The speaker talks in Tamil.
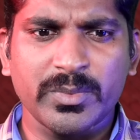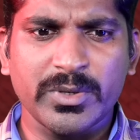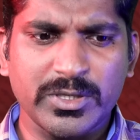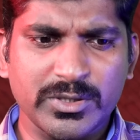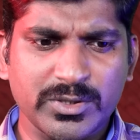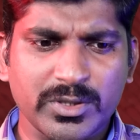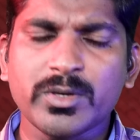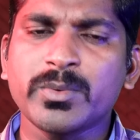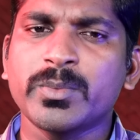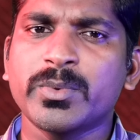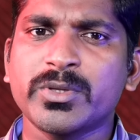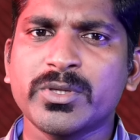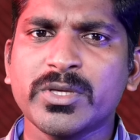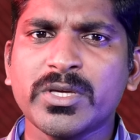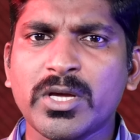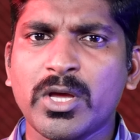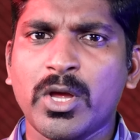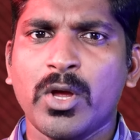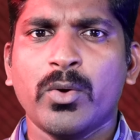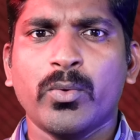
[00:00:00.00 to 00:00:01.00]
அப்படின்னு சொல்லும்போது
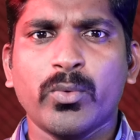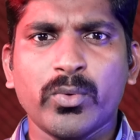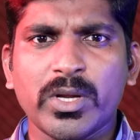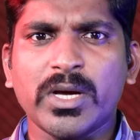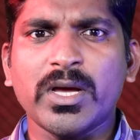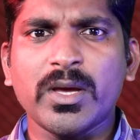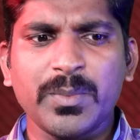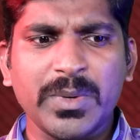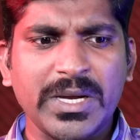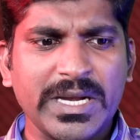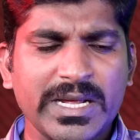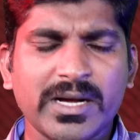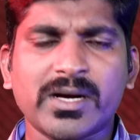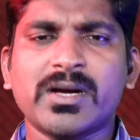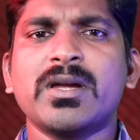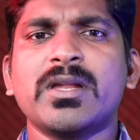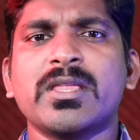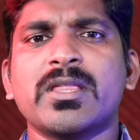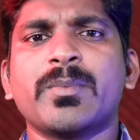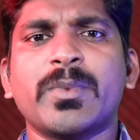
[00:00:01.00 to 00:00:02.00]
உலக
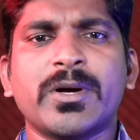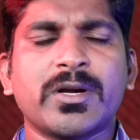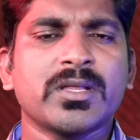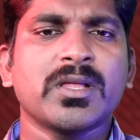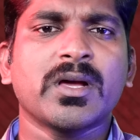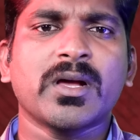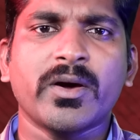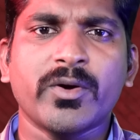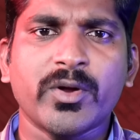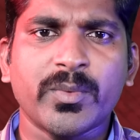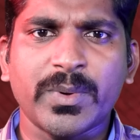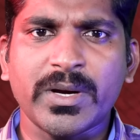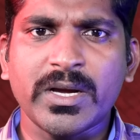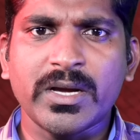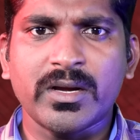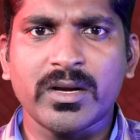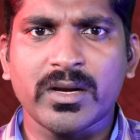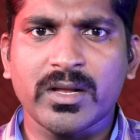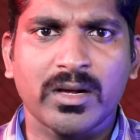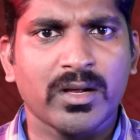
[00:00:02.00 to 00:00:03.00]
மீடியாக்கள் இதை மட்டும் தான் கவர்
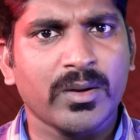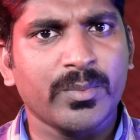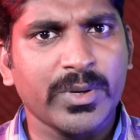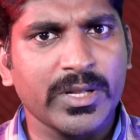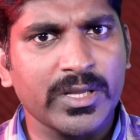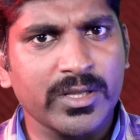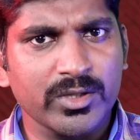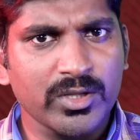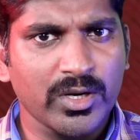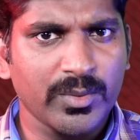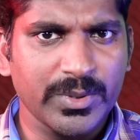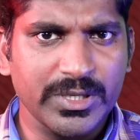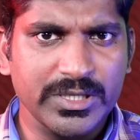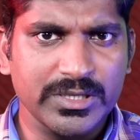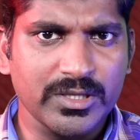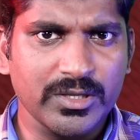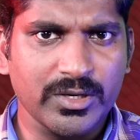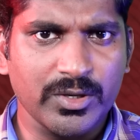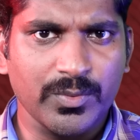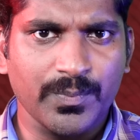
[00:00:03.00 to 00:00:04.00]
பண்ணிட்டு இருக்காங்க அப்படிங்கிறது நமக்கு
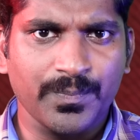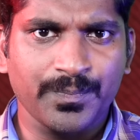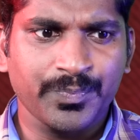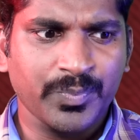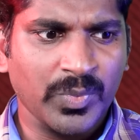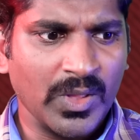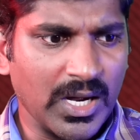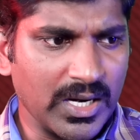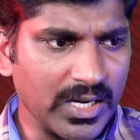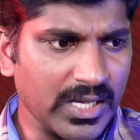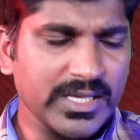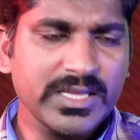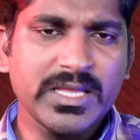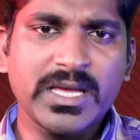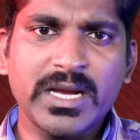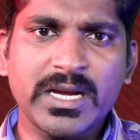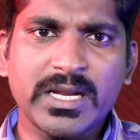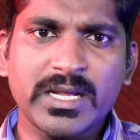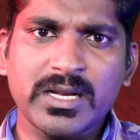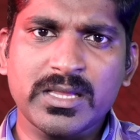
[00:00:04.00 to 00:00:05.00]
தெரியும் ஆனால் இதே
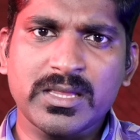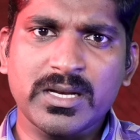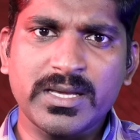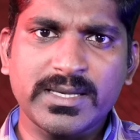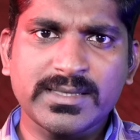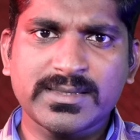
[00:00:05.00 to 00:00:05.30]
நேரத்தில்